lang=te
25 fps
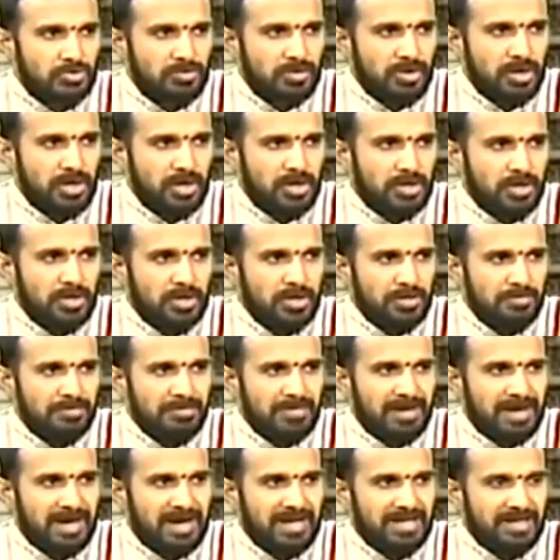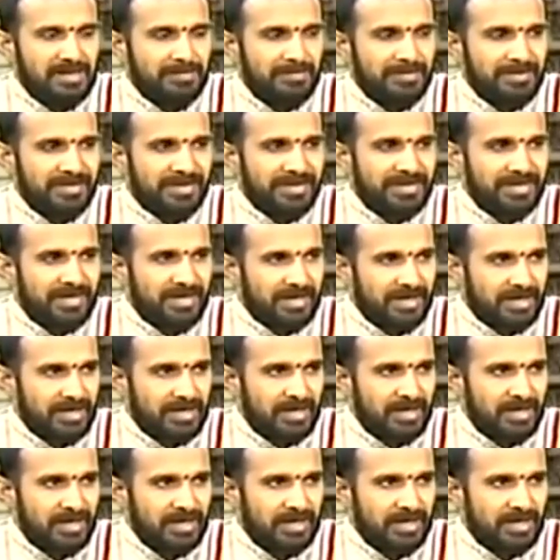వారిని బాధ పెట్టే
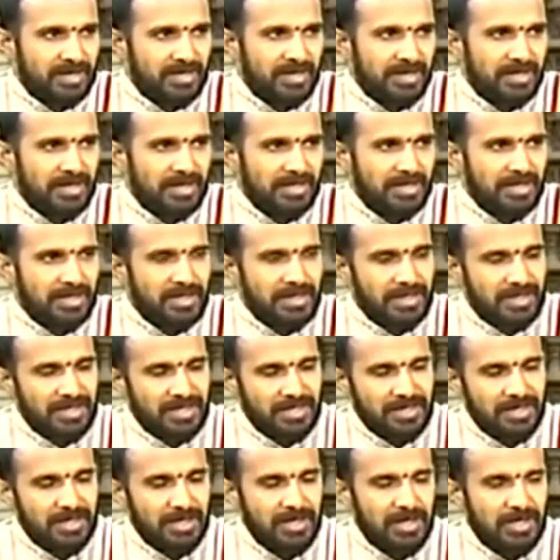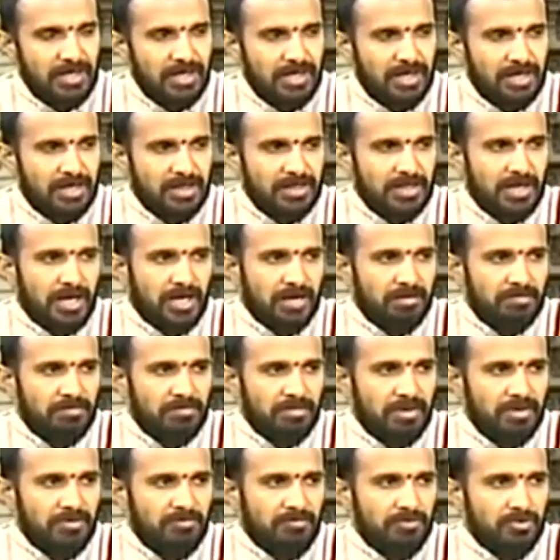లేదా
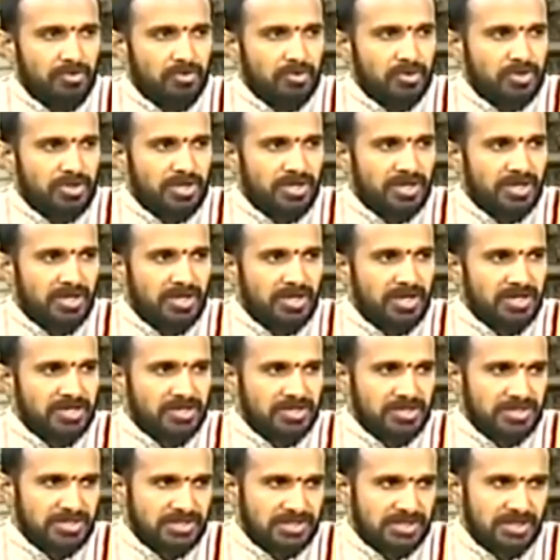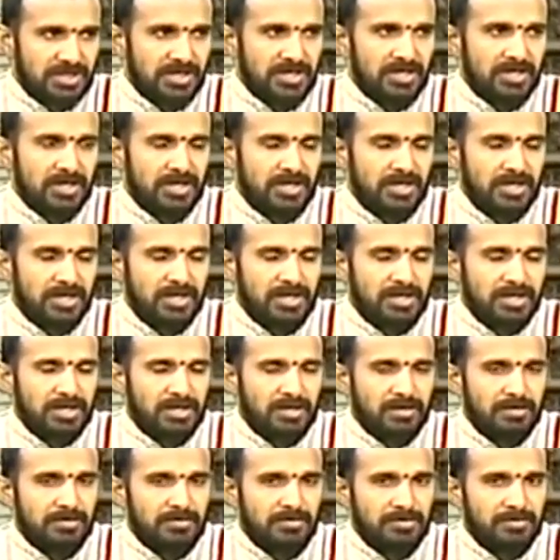ధర్మ విరుద్ధంగా చేసే
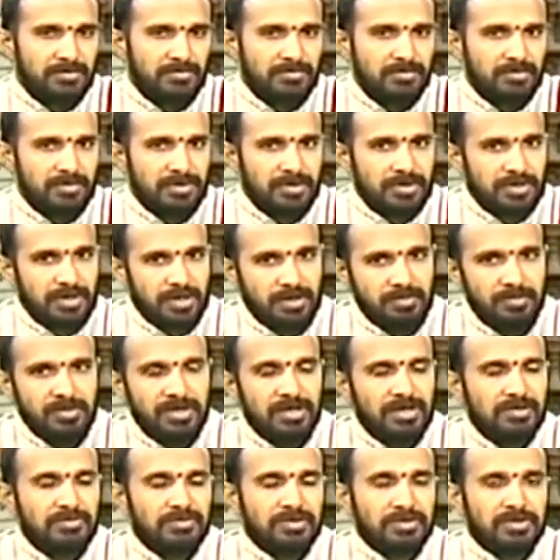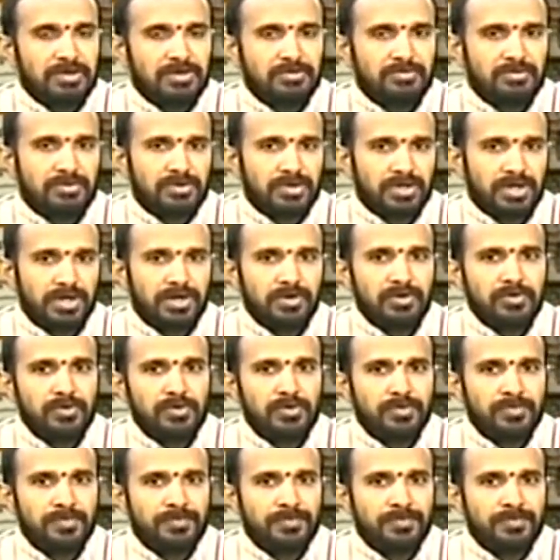కర్మలు ఏవైతే ఉంటాయో